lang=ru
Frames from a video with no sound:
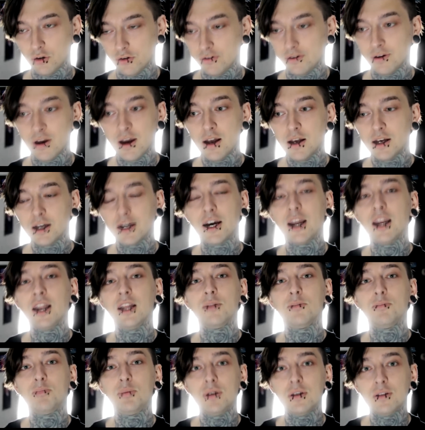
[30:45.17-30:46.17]
То есть
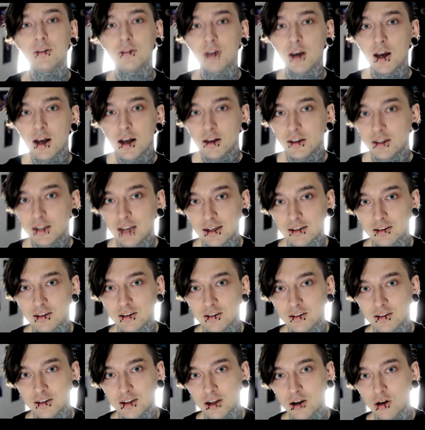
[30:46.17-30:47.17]
Greenpeace не
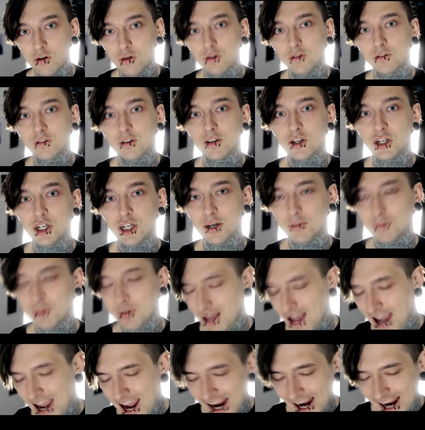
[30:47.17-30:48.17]
ассоциируется с
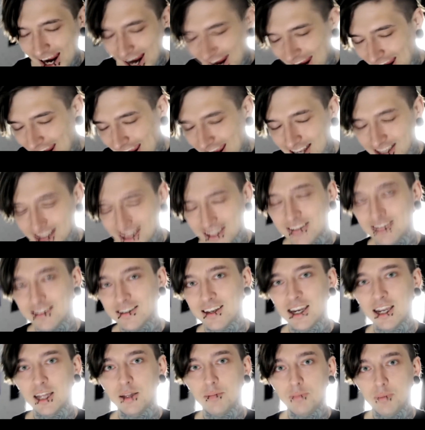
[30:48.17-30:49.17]
чем-то, а, ты
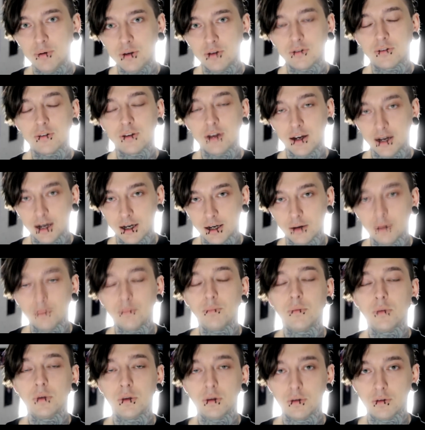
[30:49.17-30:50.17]
из Greenpeace,
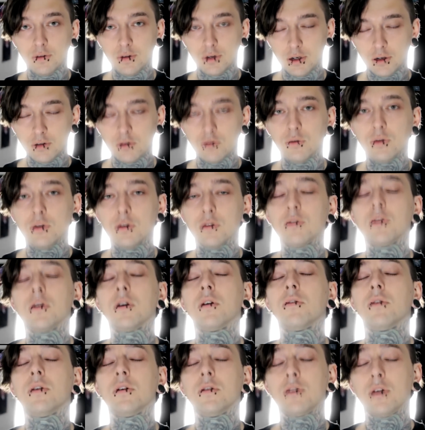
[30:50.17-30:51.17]
а здравствуйте,
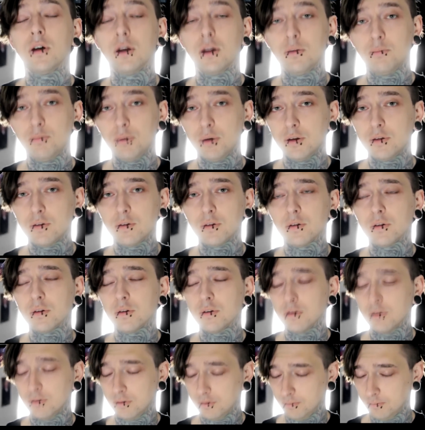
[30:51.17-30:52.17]
сэр, вы из
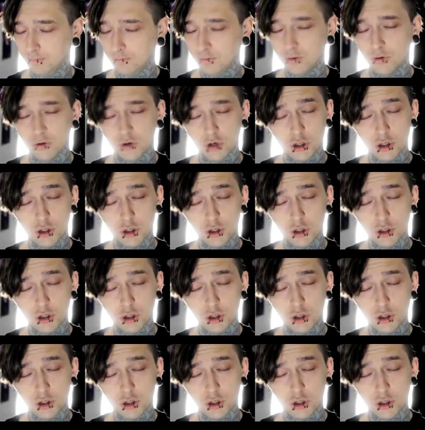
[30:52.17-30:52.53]
Greenpeace,